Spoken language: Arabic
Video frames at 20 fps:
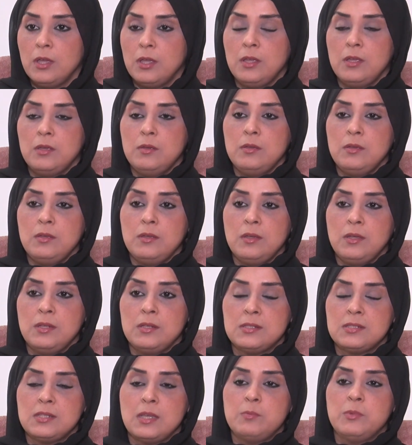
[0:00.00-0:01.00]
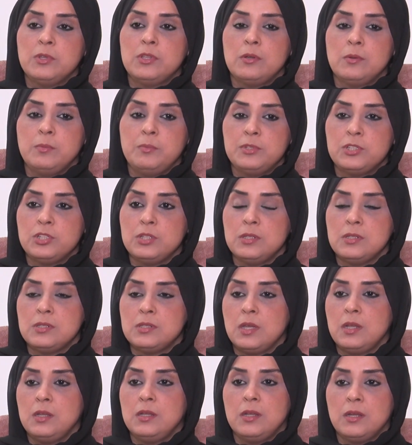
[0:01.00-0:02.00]
آه، ازاي ما تربيش
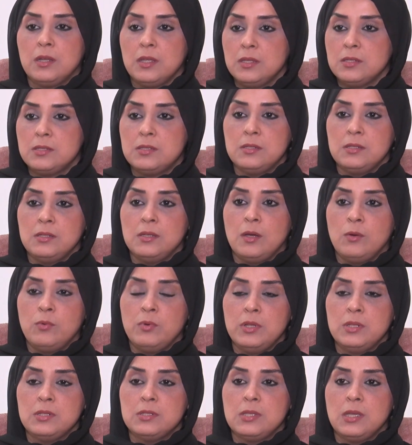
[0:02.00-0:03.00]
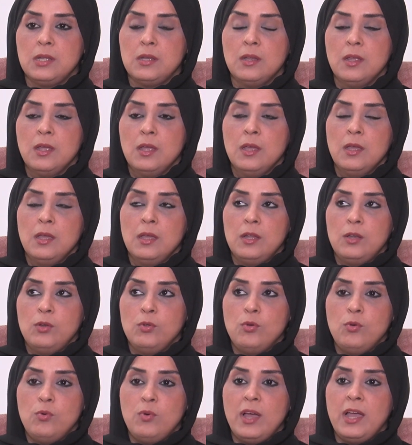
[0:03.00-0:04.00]
انسان نرجسي او انسان اللي
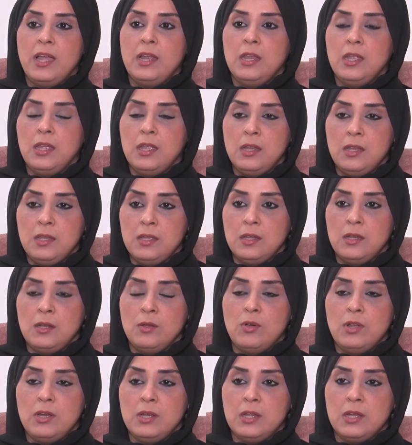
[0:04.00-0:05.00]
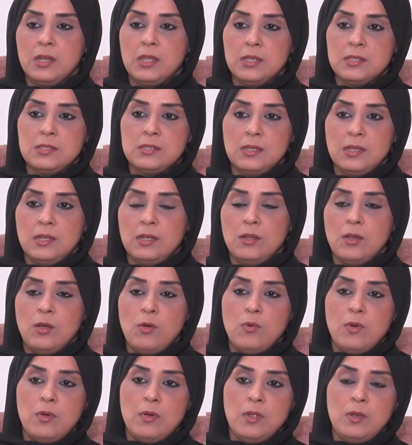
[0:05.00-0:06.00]
هو اناني اللي هو النرجسي اللي
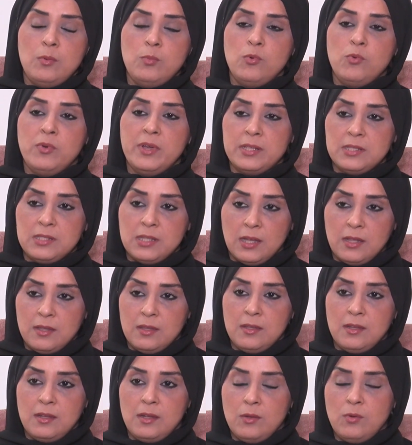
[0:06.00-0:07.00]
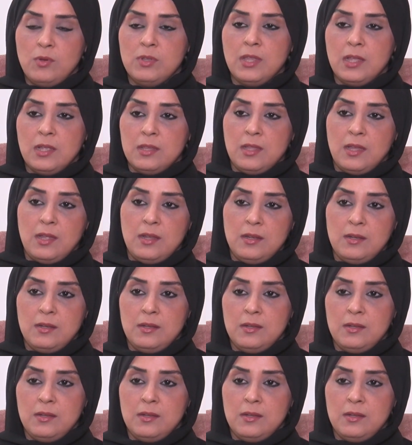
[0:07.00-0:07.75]
هو الموازي عند اللي هو ده ده